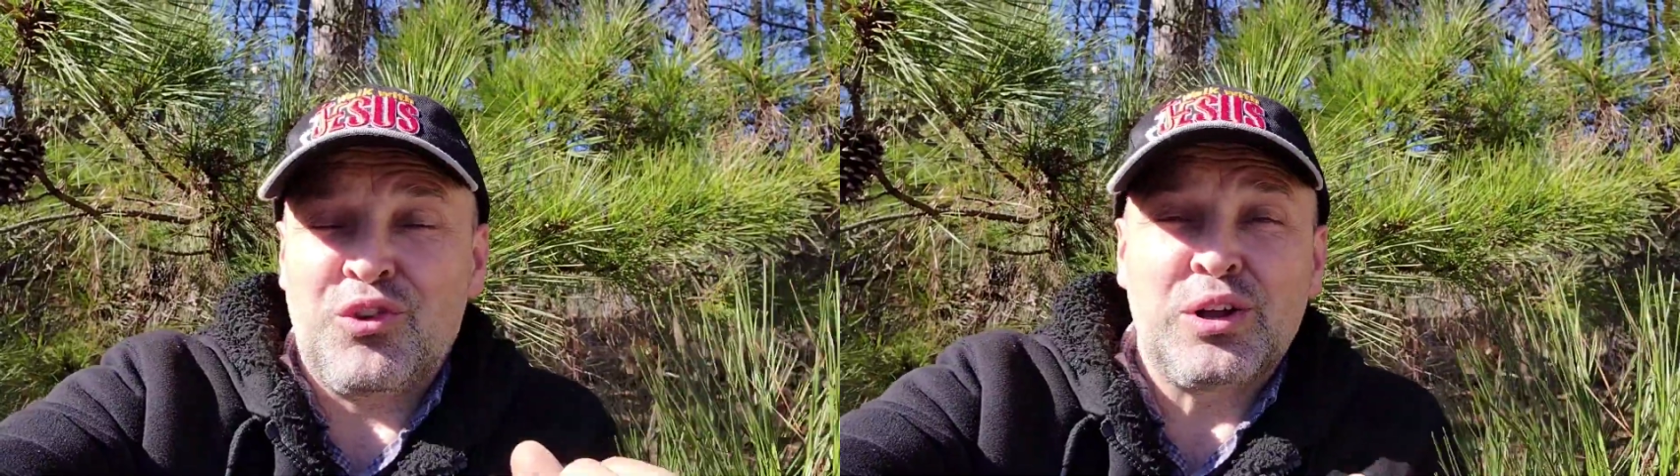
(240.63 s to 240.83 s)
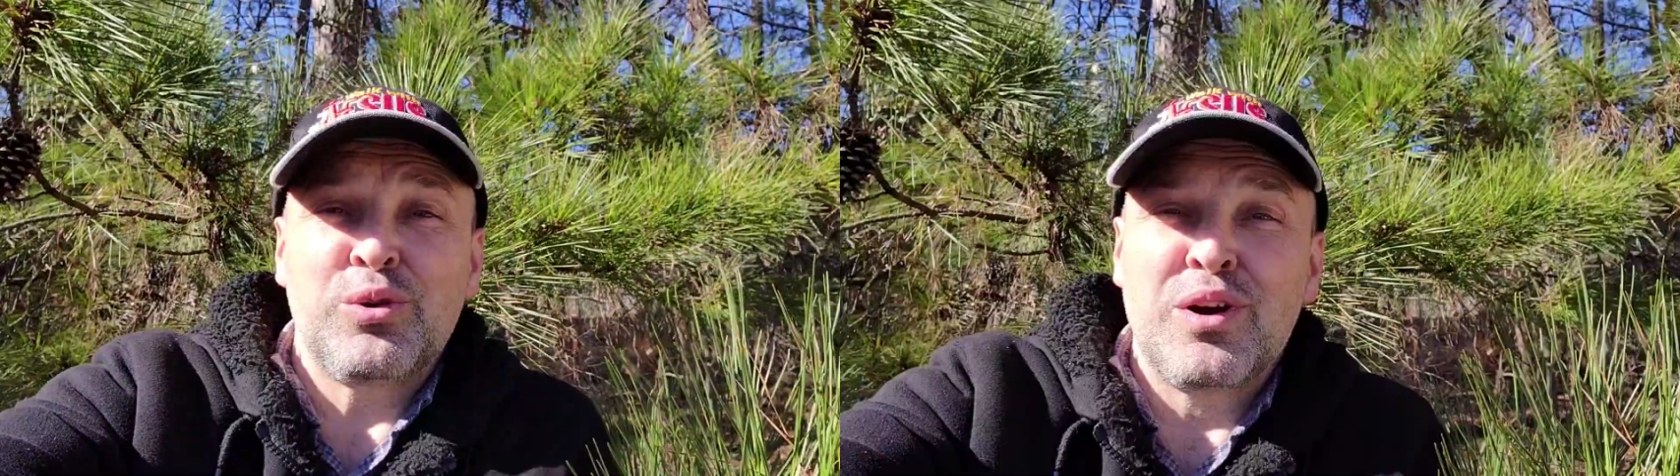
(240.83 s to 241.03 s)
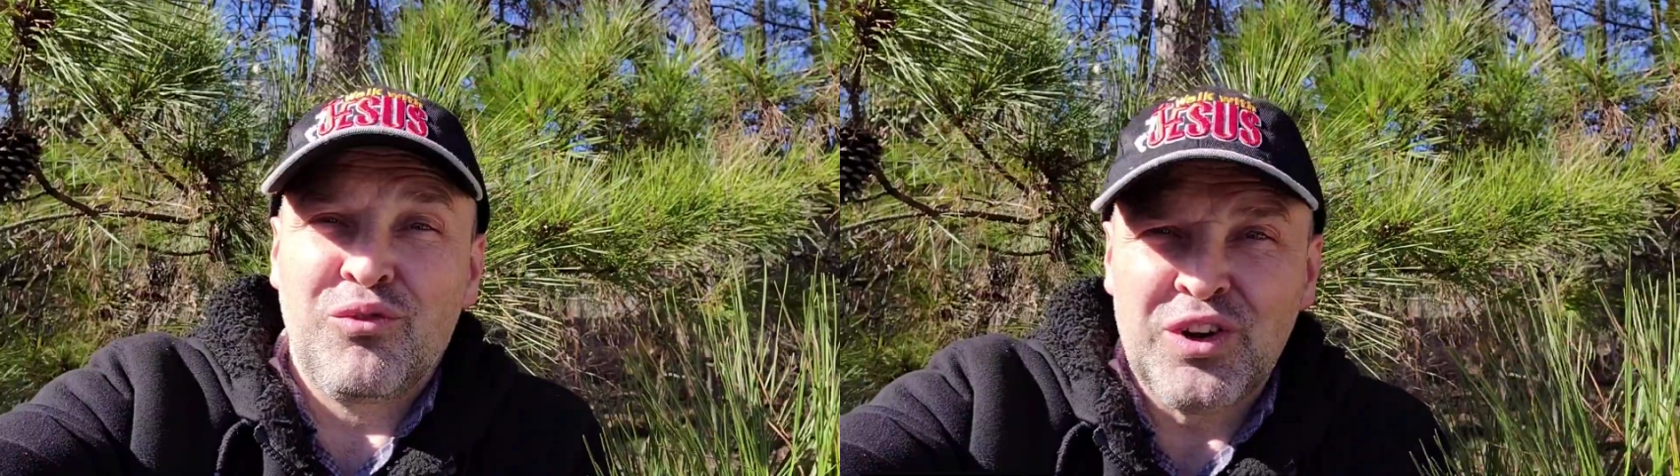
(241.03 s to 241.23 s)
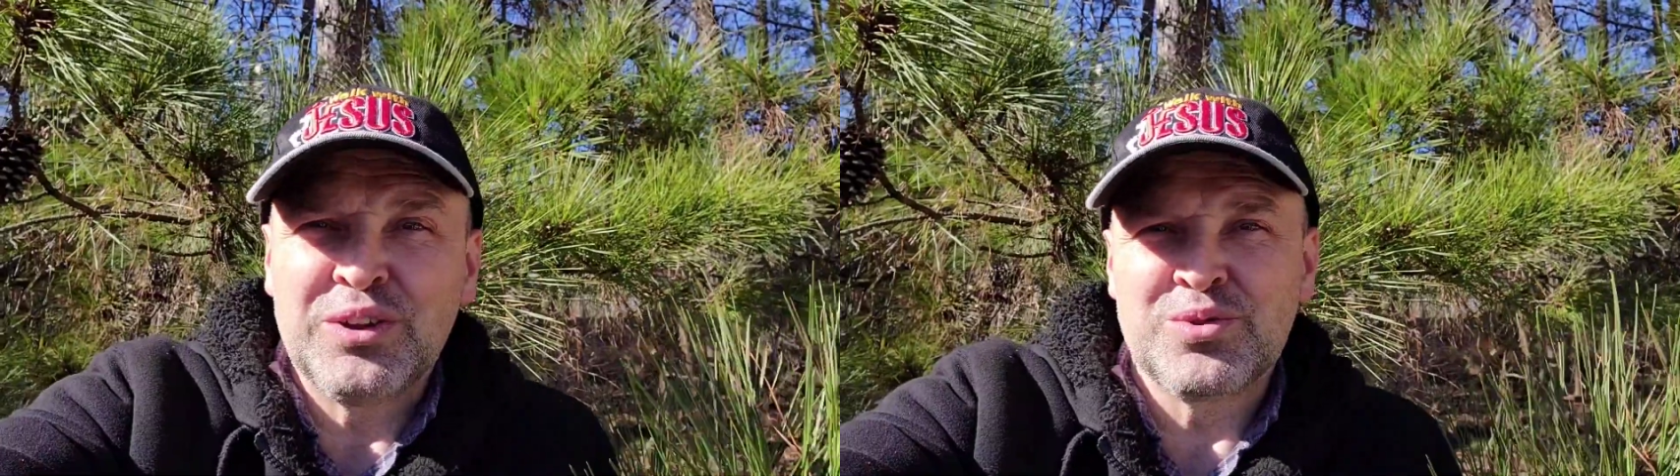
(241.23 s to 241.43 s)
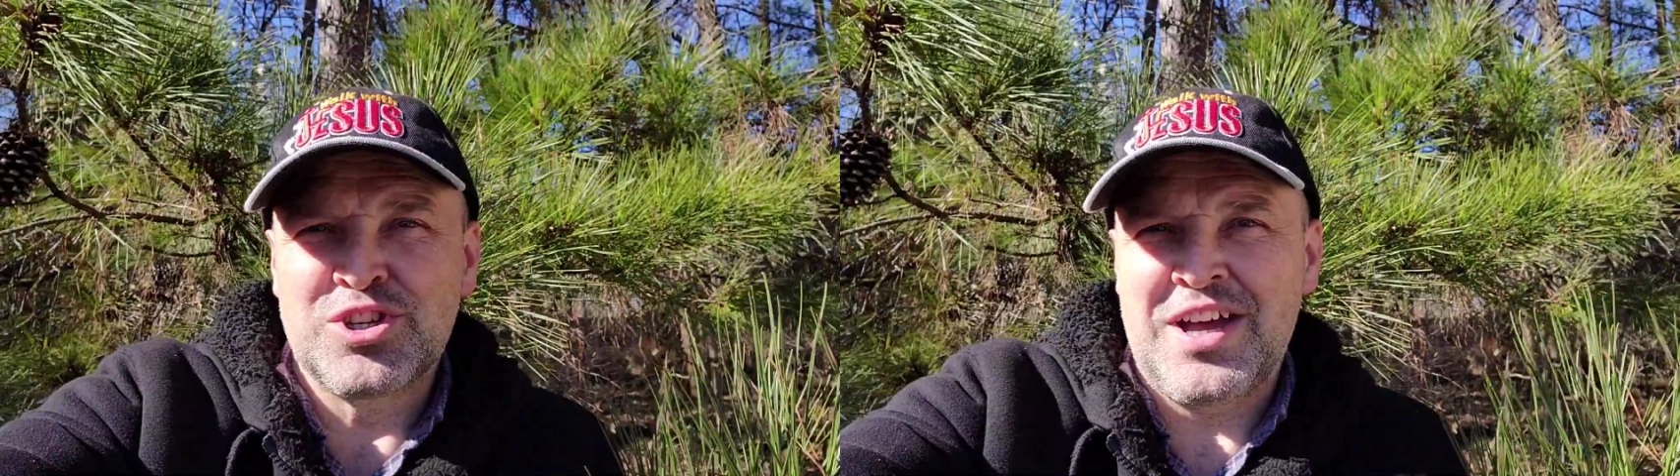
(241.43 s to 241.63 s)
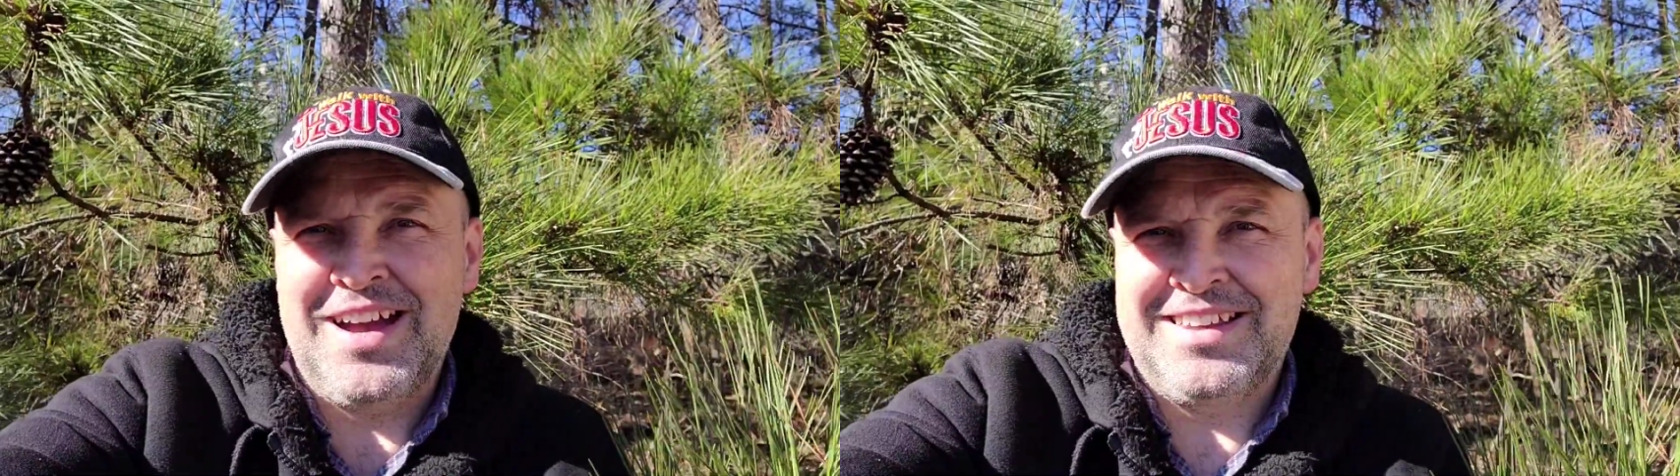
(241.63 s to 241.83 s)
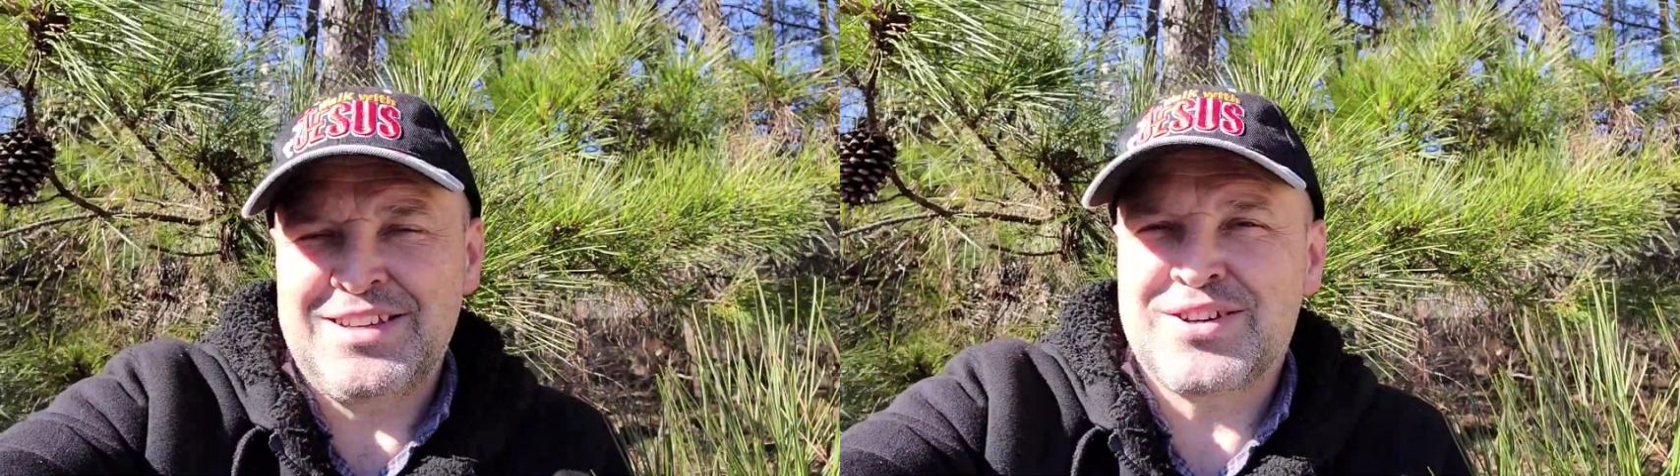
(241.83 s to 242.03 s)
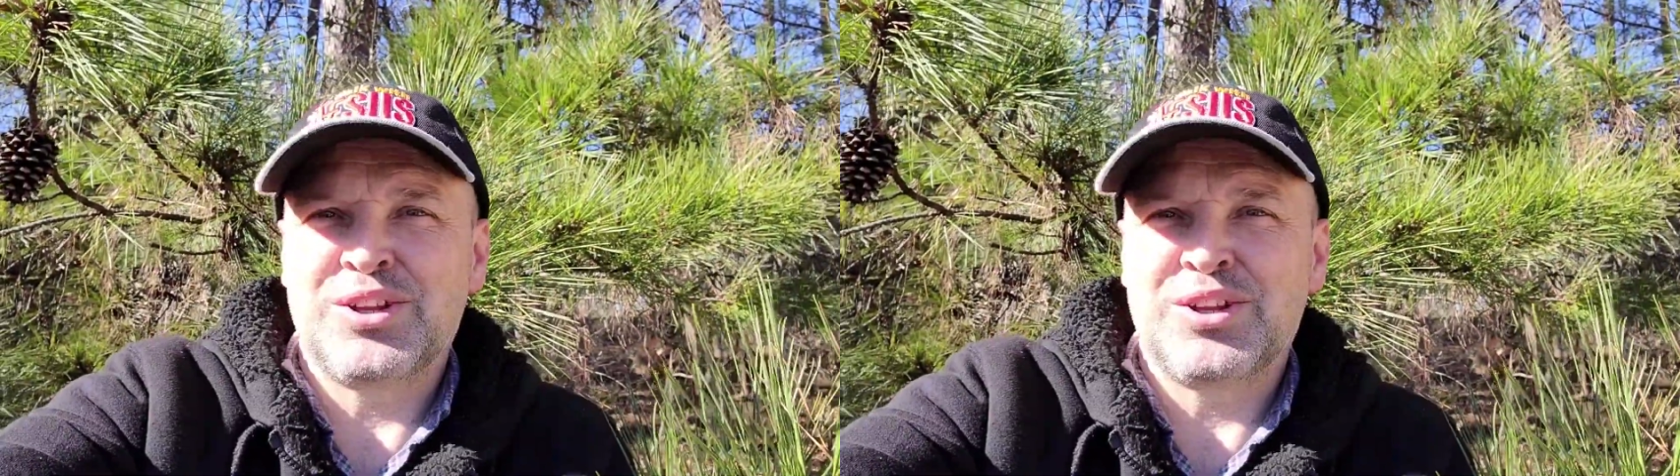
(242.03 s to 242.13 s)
в которой вы нуждаетесь,